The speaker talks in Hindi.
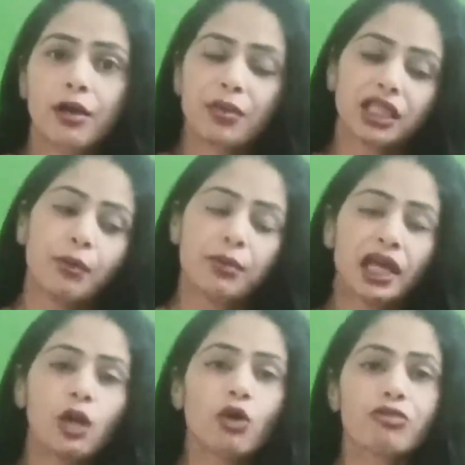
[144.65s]
मतलब
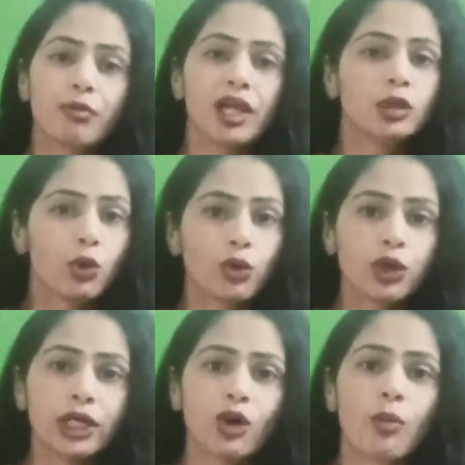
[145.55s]
मेल और फीमेल
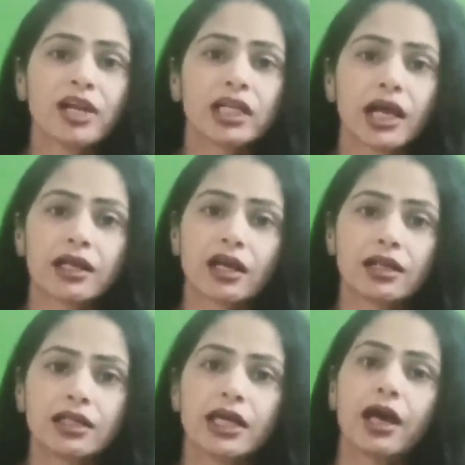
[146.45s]
दोनों ही डोमिनेंट
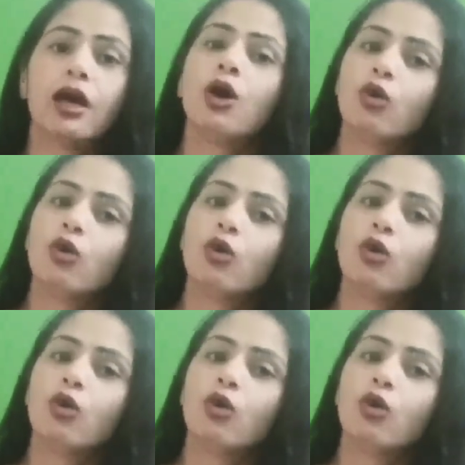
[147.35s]
कैटेगरी के हैं